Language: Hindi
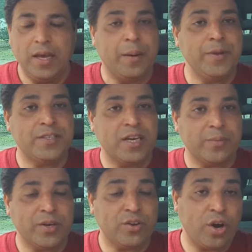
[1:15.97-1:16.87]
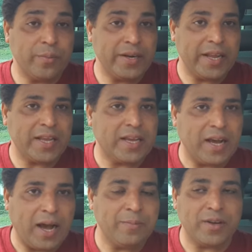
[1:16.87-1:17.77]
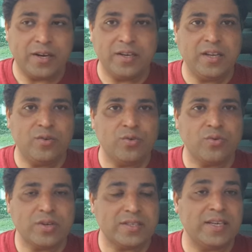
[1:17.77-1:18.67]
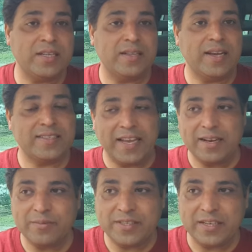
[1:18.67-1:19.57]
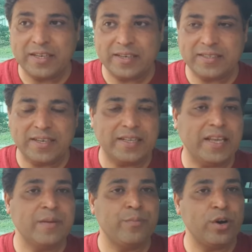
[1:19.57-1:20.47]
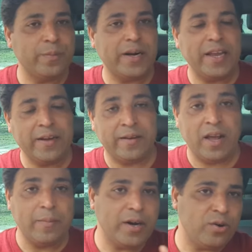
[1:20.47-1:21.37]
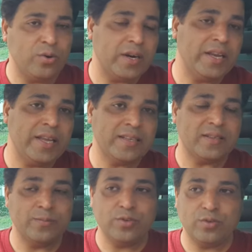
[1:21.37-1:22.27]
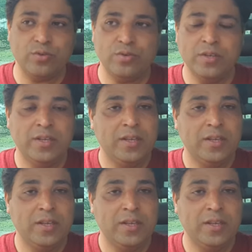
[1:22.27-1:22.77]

अभी जर्मन गवर्नमेंट एक काम कर रही है लोगों के साथ अजाइलम सीकर के साथ एक बहुत बड़ा एक ड्रामा हो रहा है एक समझो तो